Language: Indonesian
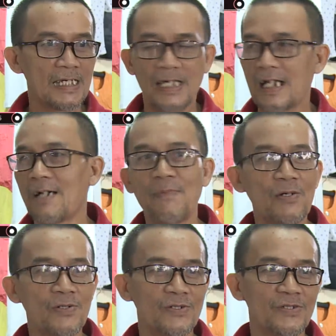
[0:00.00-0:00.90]
Pak? Nggak
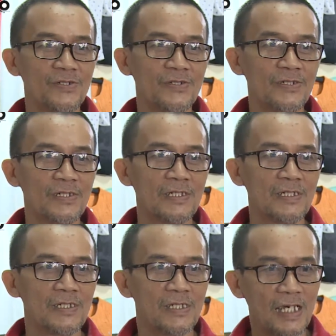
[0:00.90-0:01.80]
mau.
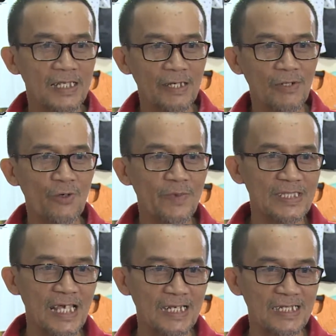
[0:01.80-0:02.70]
Kan saya udah
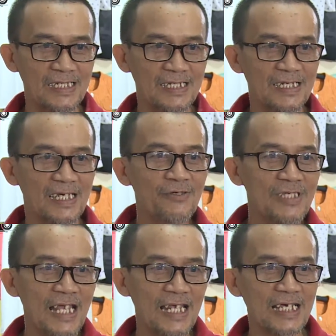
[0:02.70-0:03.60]
komentar ini, itu
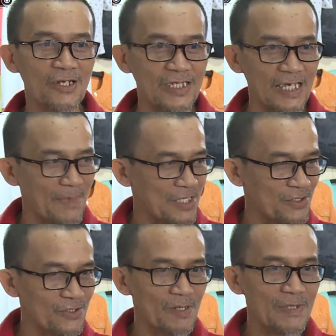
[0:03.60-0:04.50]
jalan. Kalau saya masuk
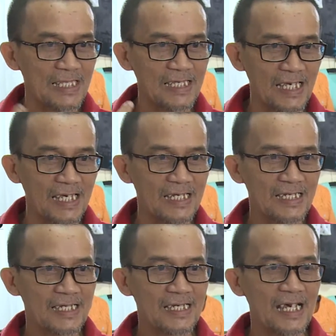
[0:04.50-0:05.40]
juga berarti saya
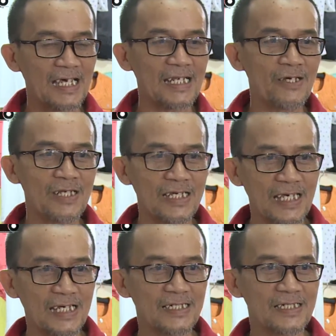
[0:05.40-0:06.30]
adalah orang yang